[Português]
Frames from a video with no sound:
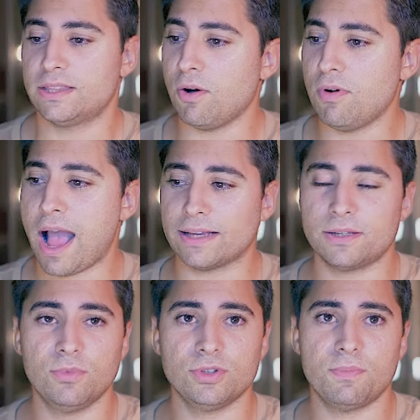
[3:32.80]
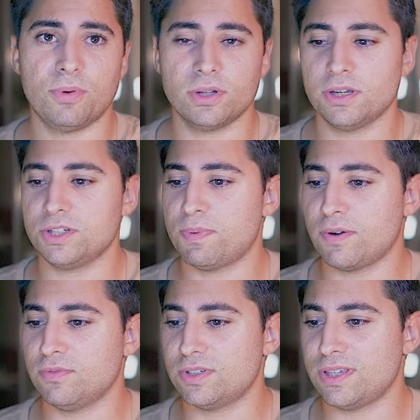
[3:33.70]
Então, um hack muito importante
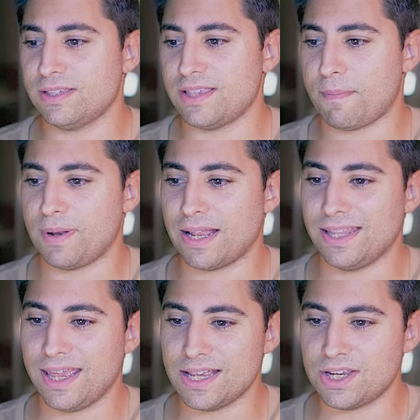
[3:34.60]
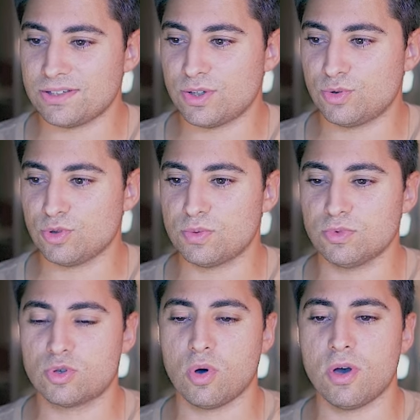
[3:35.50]
para vocês é planeje esses
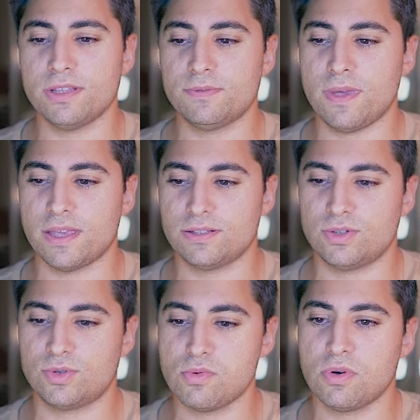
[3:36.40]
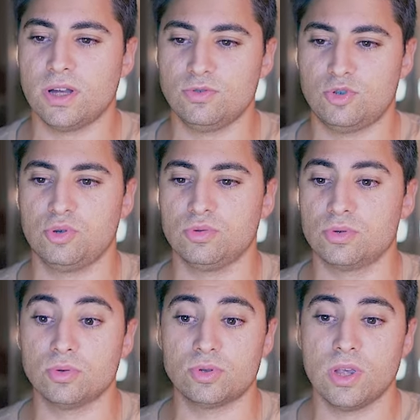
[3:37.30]
últimos dois meses do ano
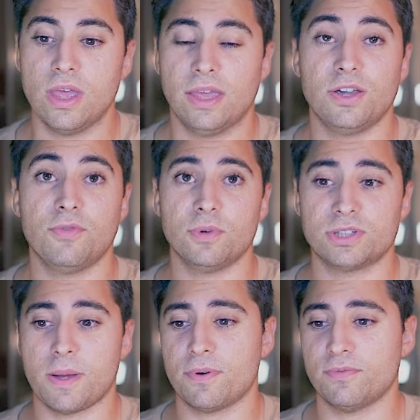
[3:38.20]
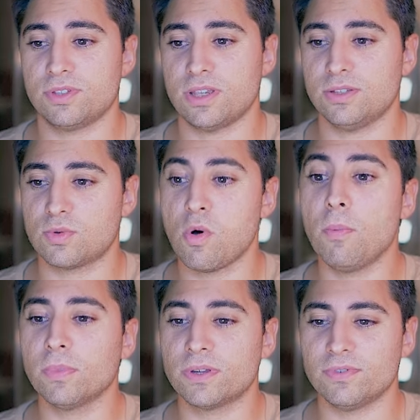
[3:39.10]
juntos e eu vou mostrar para vocês
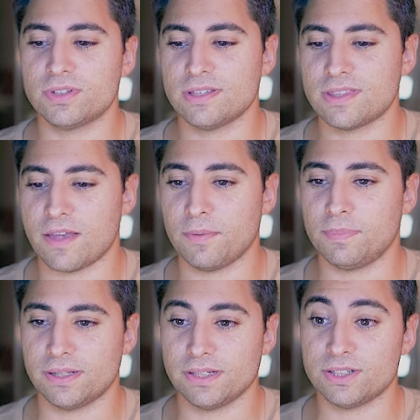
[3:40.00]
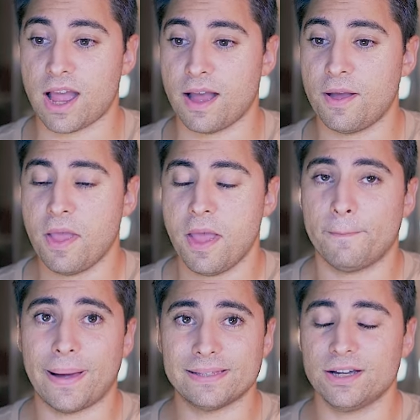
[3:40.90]
como que vocês devem planejar.
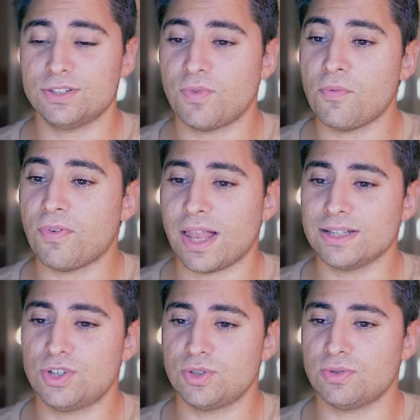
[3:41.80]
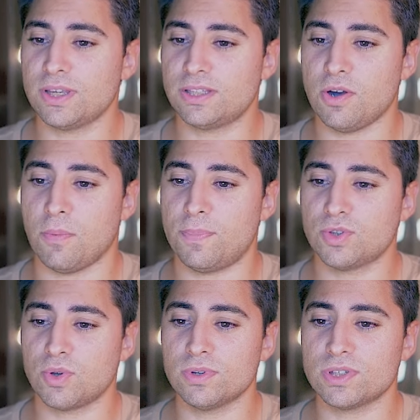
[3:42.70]
Mas antes, vamos falar disso daqui, ó,
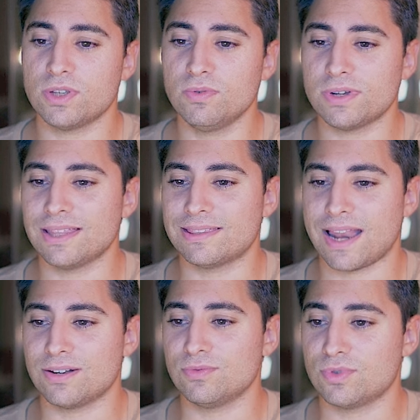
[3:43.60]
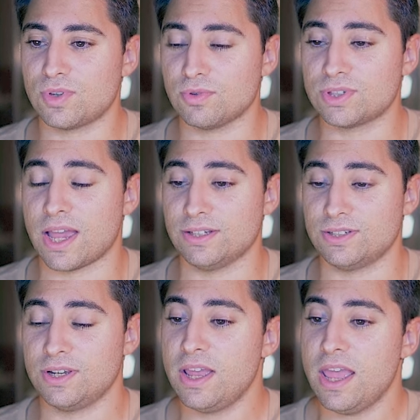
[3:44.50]
pessoas que nunca entraram no seu
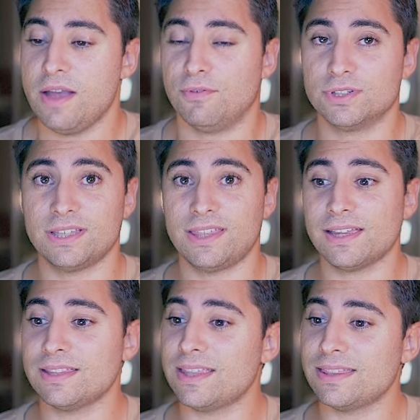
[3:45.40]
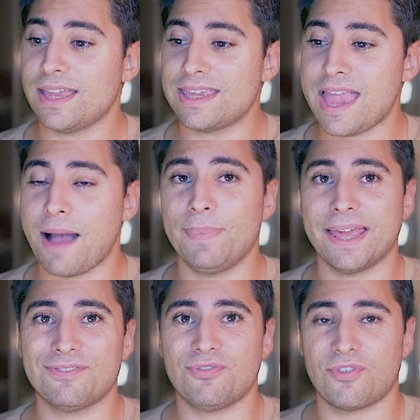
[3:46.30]
site. Você tem que entender que a
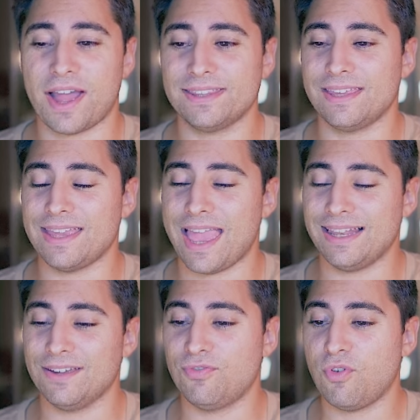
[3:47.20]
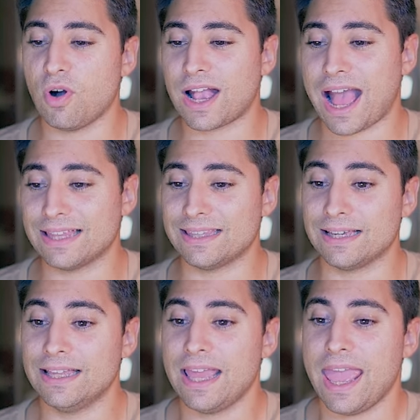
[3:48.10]
Black Friday ela é
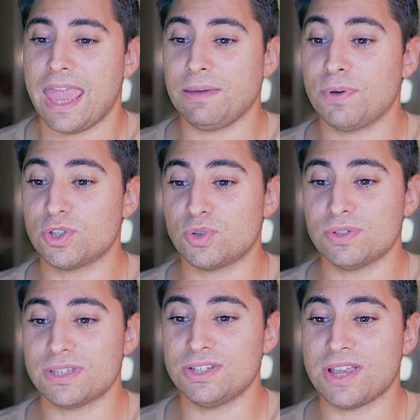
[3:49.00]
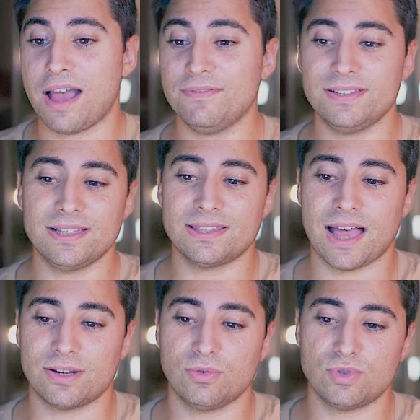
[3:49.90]
focada em pessoas que já
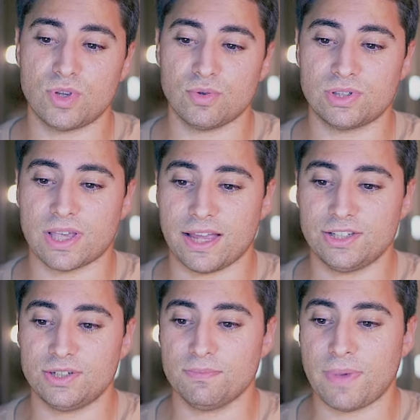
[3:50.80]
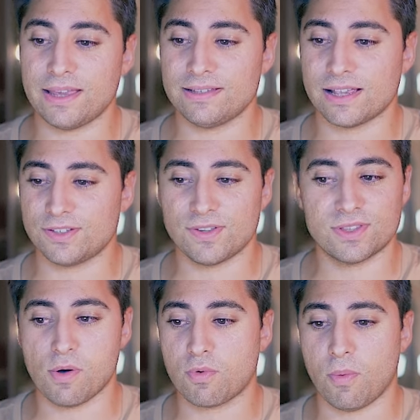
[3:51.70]
visitaram o seu site, mas às
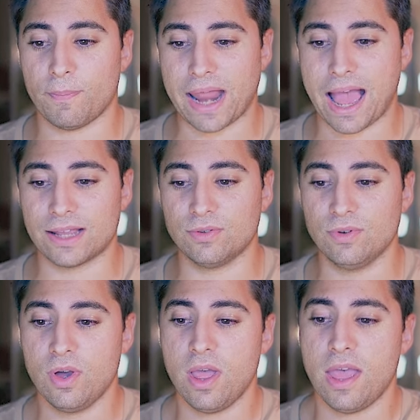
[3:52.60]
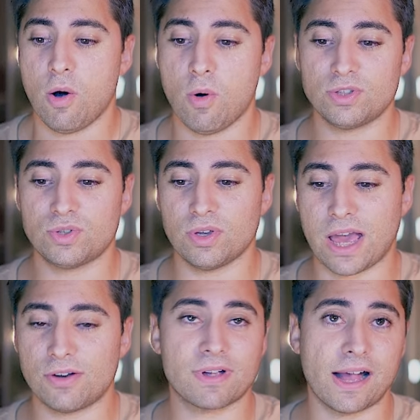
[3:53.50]
vezes não compraram ou
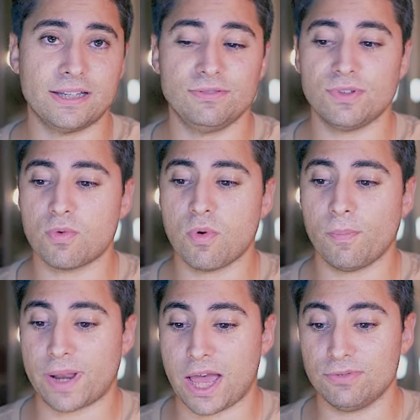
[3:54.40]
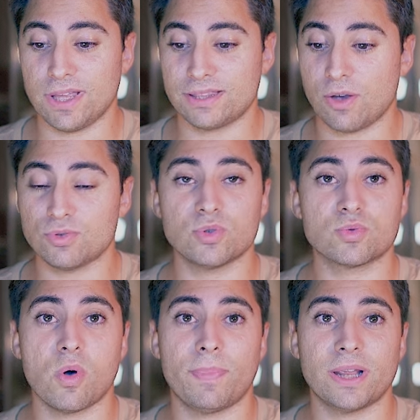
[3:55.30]
adicionaram carrinho, não compraram e até os
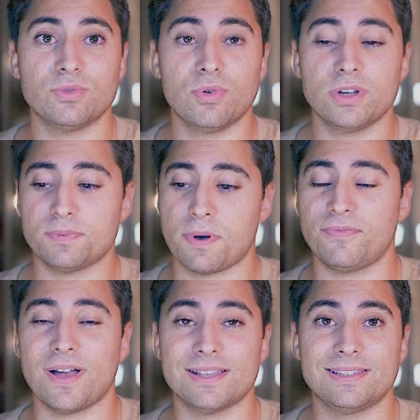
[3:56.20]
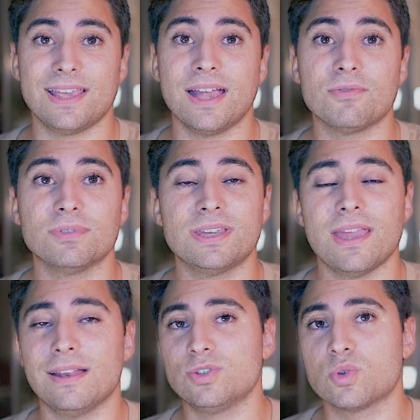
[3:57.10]
seus compradores para fazer com
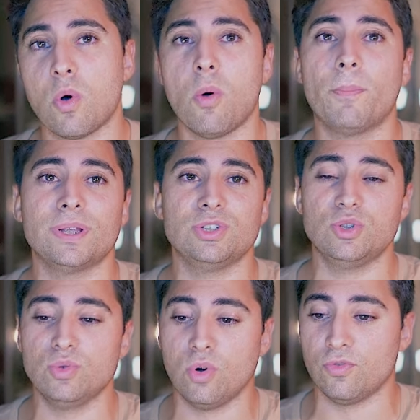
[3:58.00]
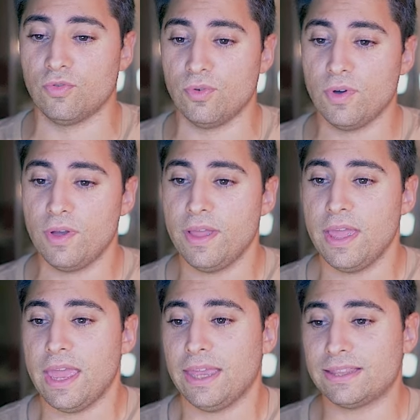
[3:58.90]
que eles comprem de novo.
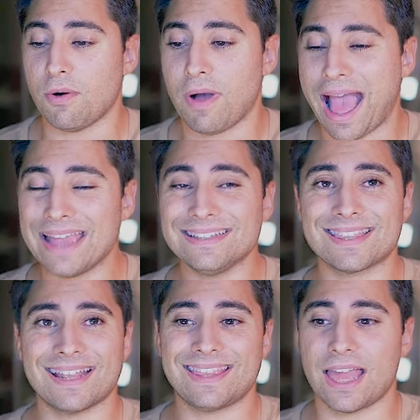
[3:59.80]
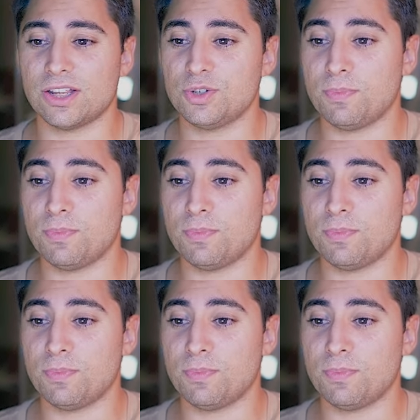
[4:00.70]
Então a estratégia